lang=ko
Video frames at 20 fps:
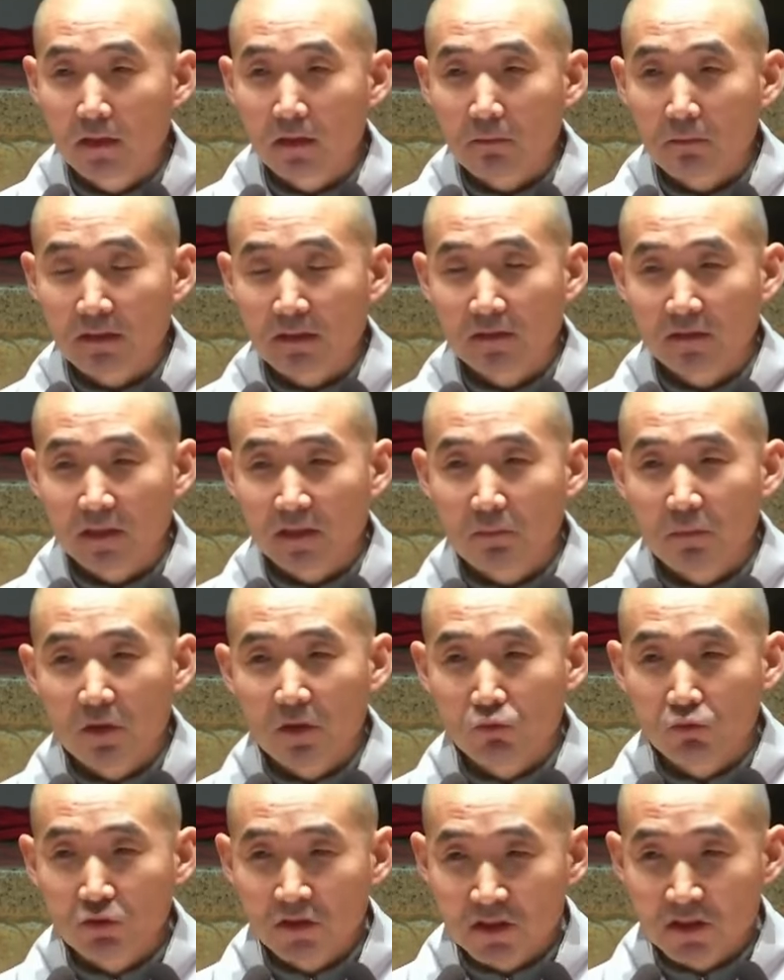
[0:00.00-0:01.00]
만들 때
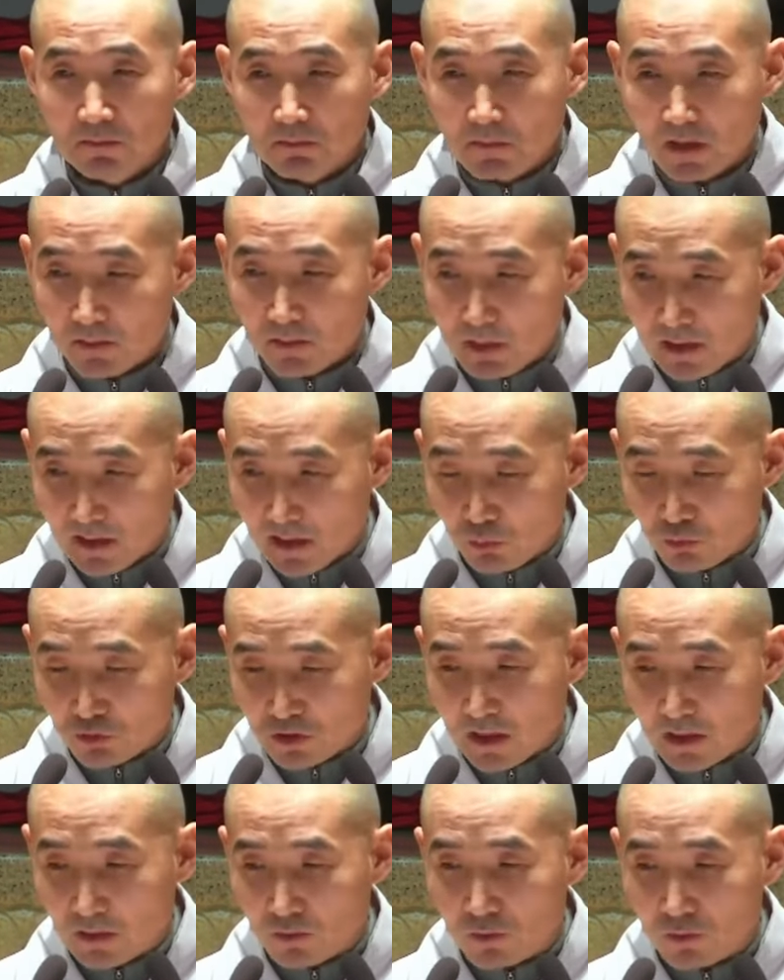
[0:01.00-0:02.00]
미국 시장만을 바라보지
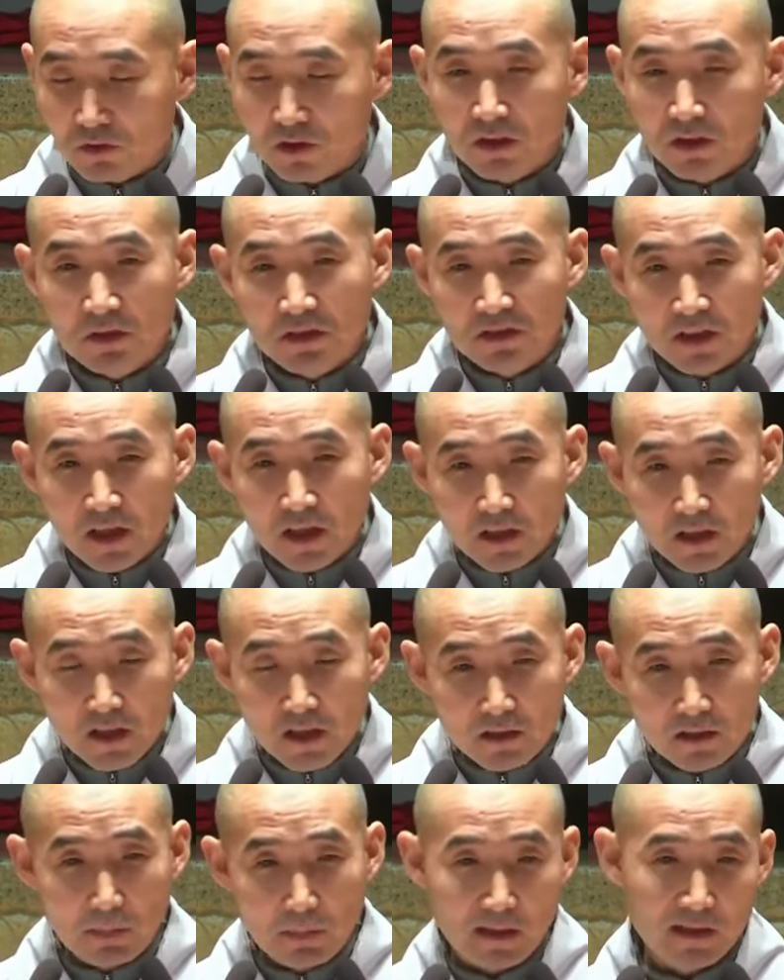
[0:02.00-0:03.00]
않고 이미
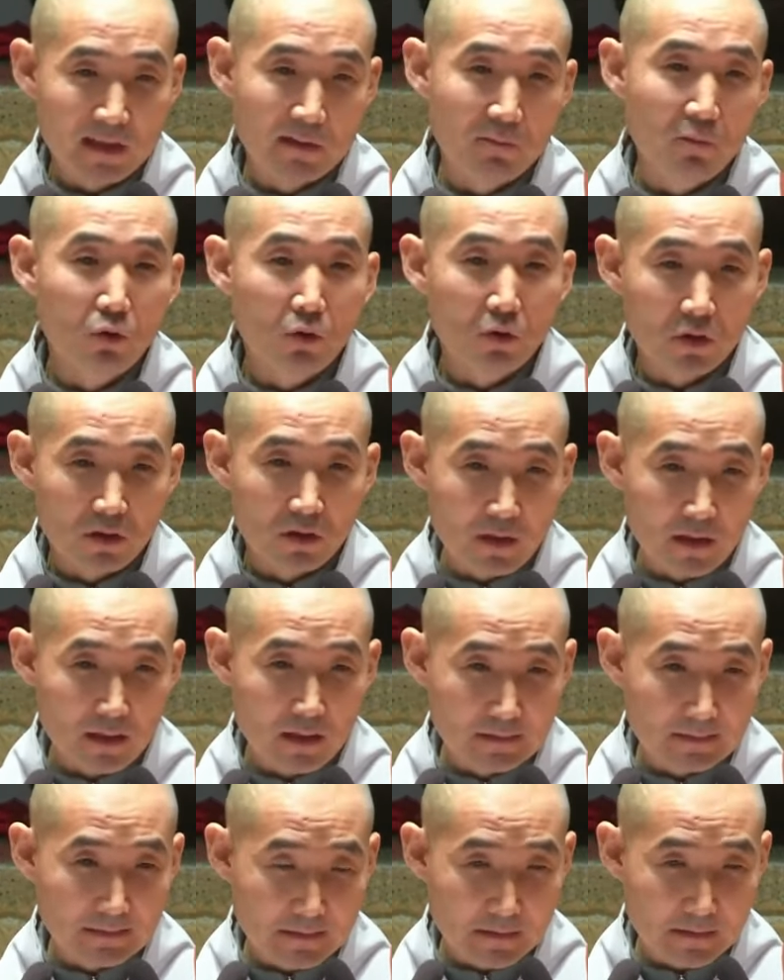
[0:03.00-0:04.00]
세계를 바라보고
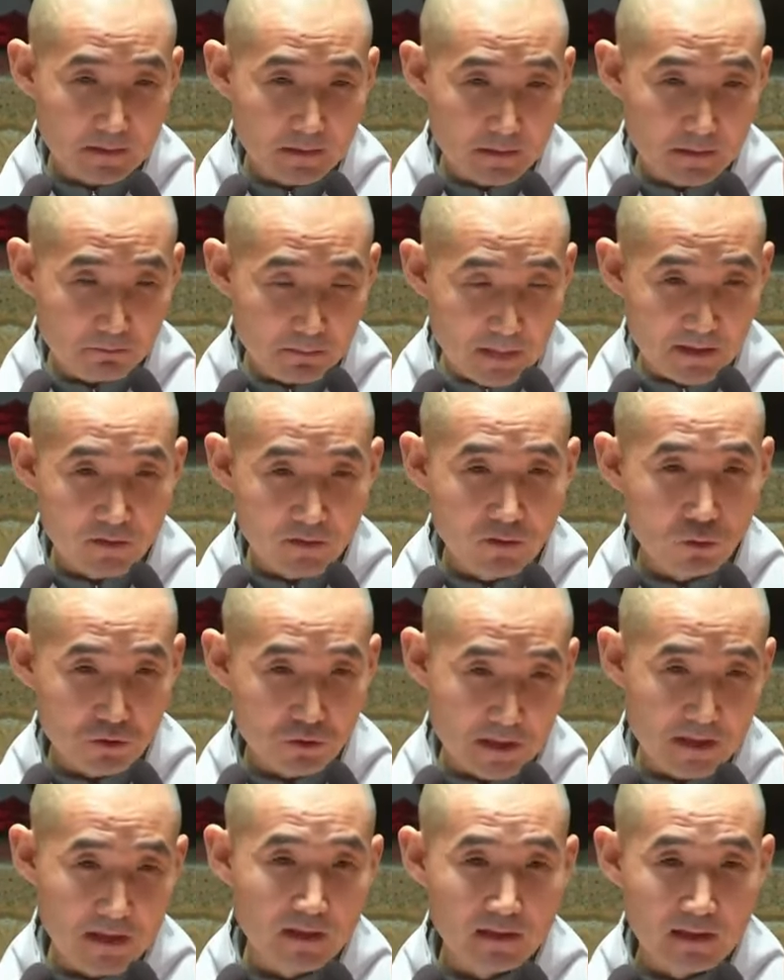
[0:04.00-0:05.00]
영화를 만들고
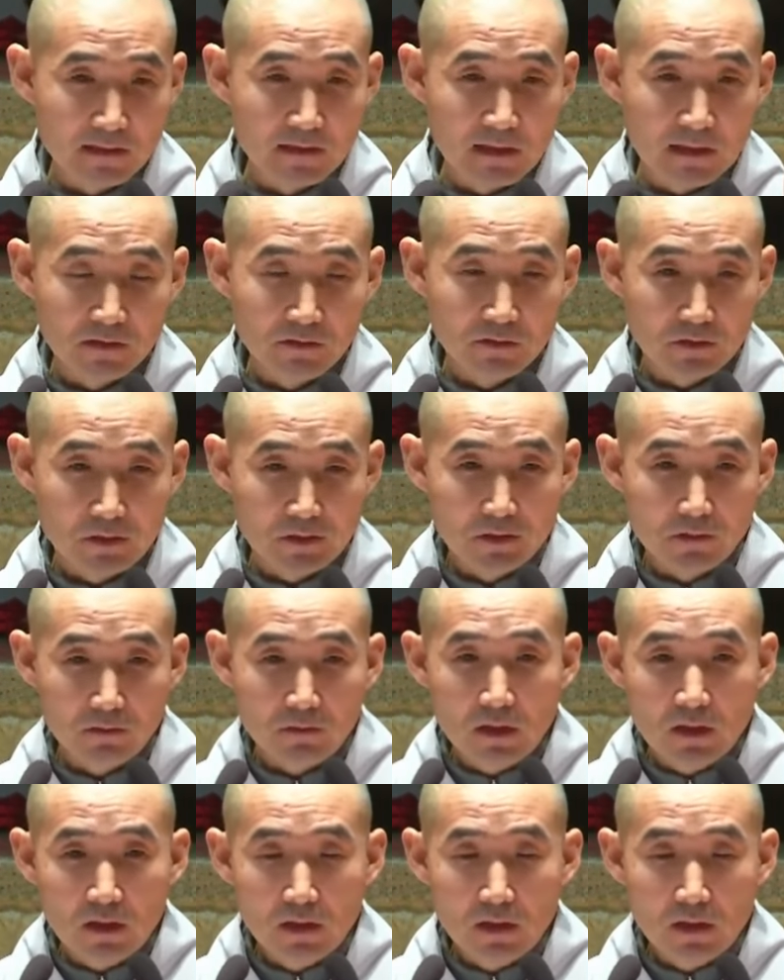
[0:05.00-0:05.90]
제작을 한다는 거예요.